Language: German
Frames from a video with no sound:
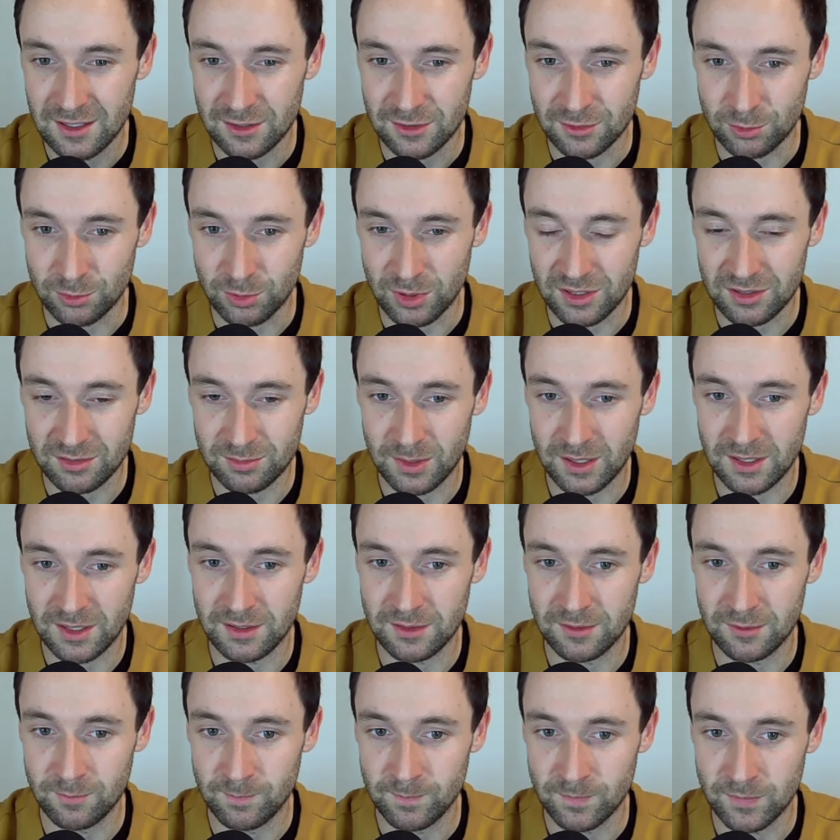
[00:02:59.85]
sodass
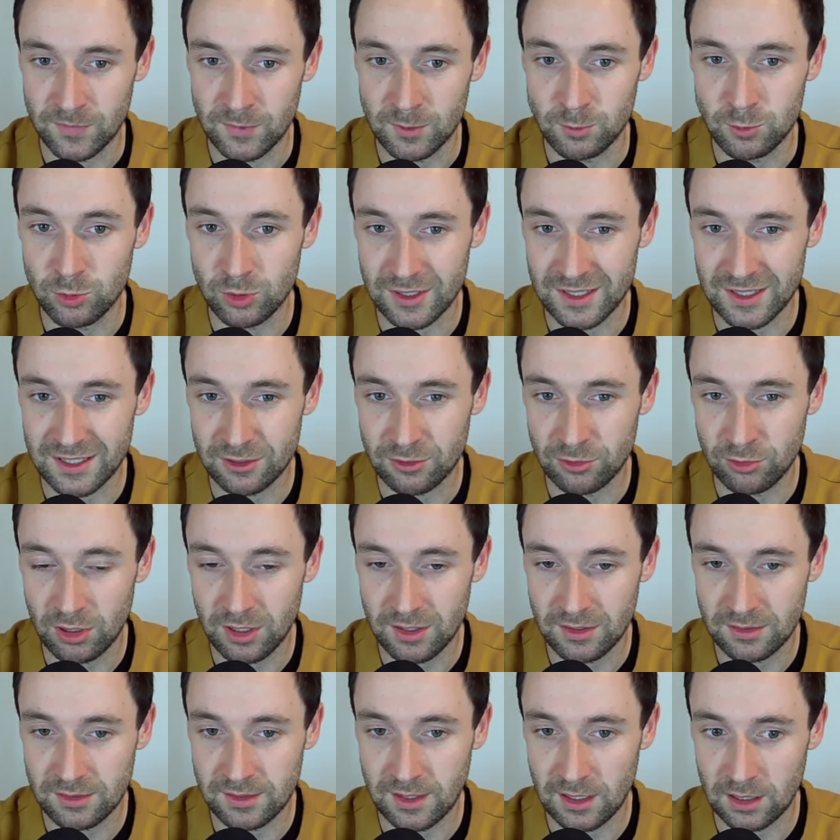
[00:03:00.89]
man einem Juri
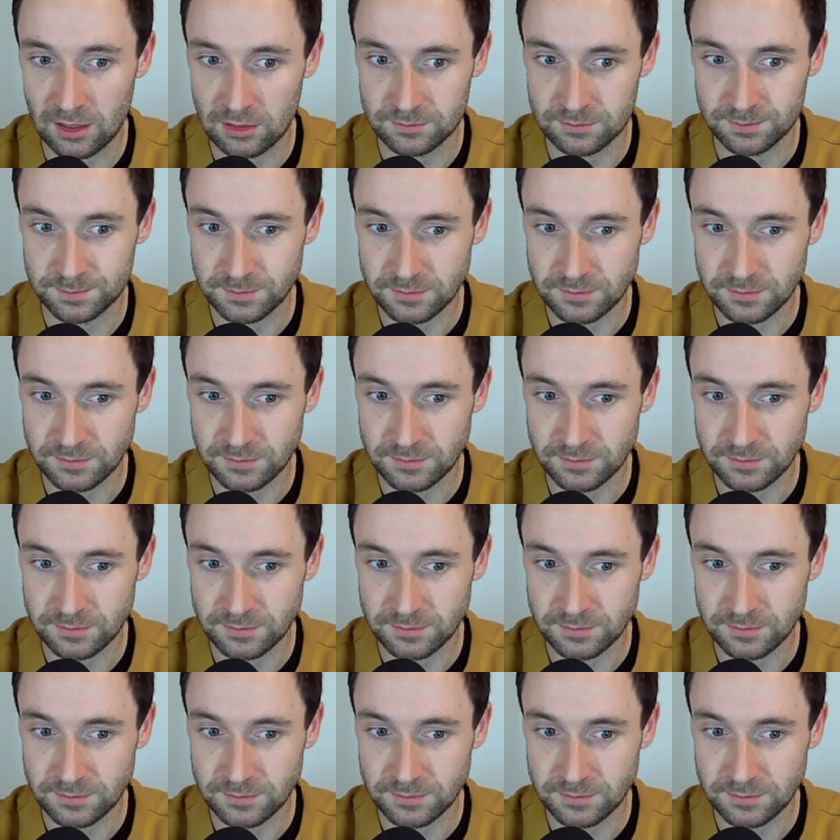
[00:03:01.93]
Knorr, der